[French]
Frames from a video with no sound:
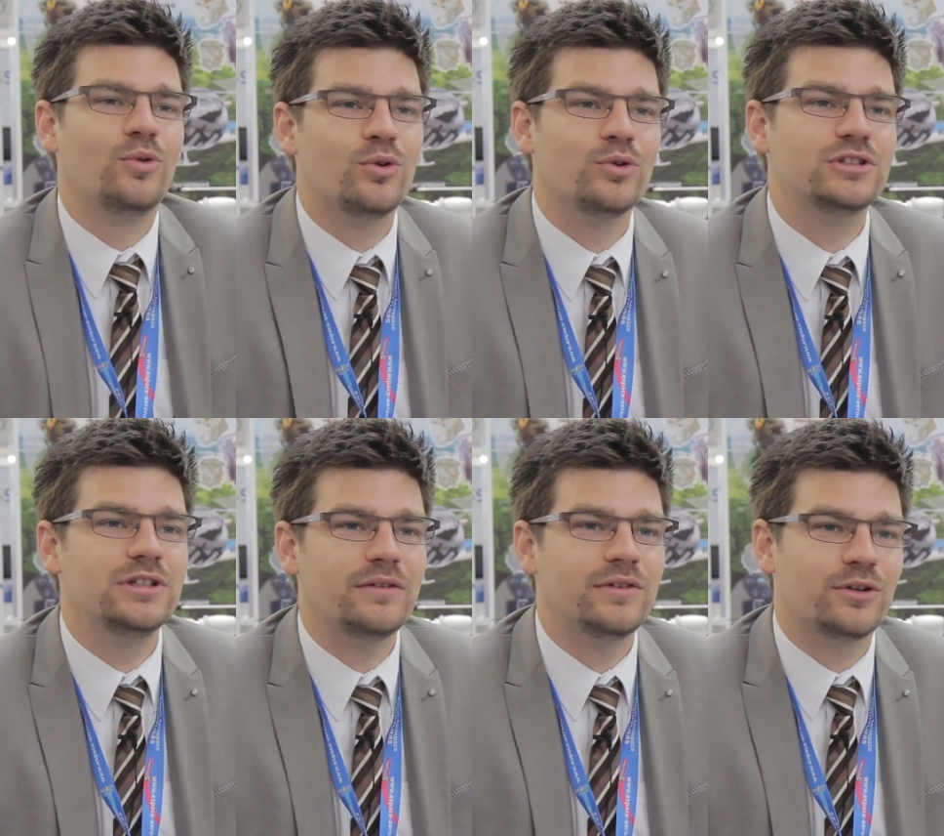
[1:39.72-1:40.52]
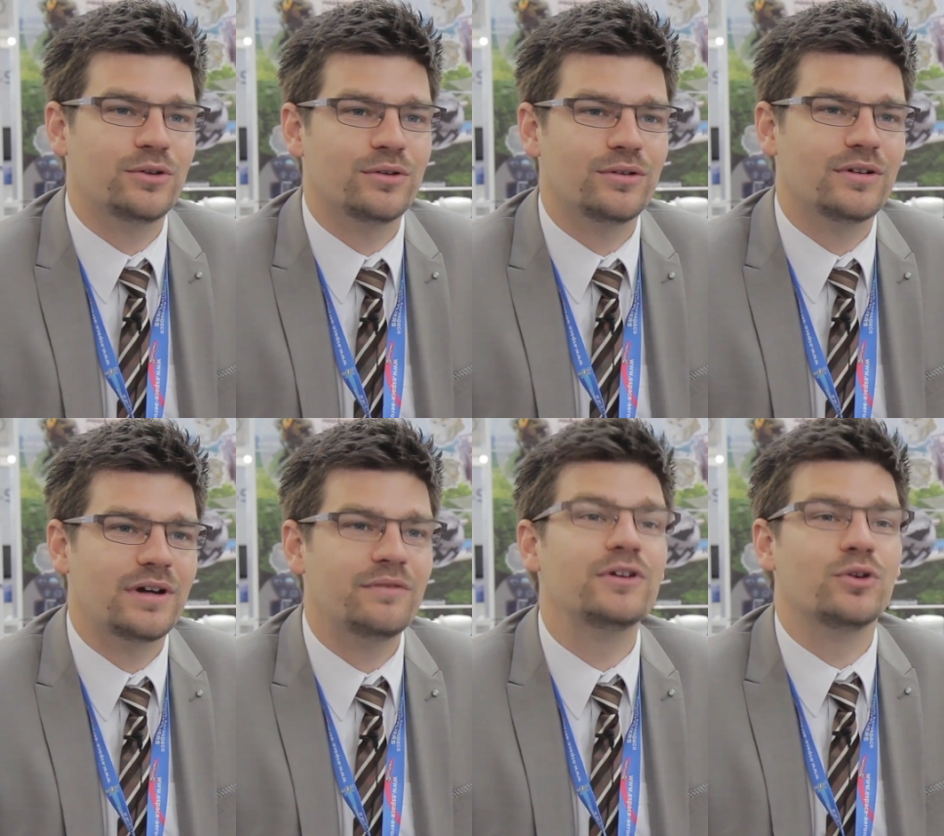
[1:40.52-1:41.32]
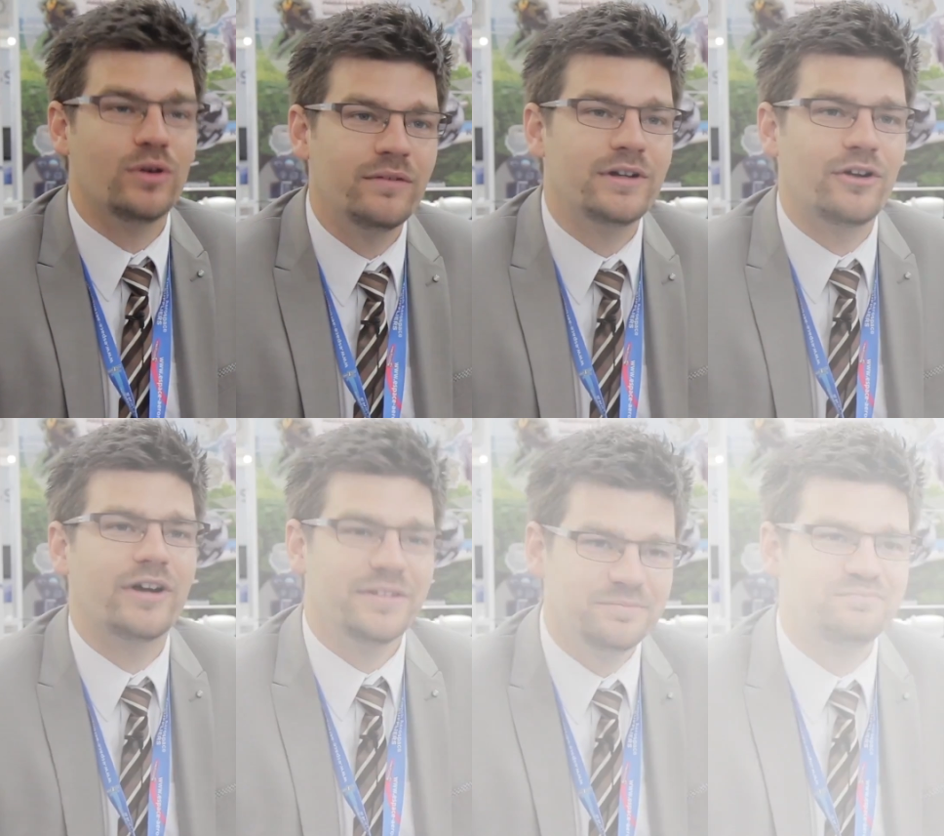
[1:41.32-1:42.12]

on, grossit avec, euh, avec eux, avec leur aide.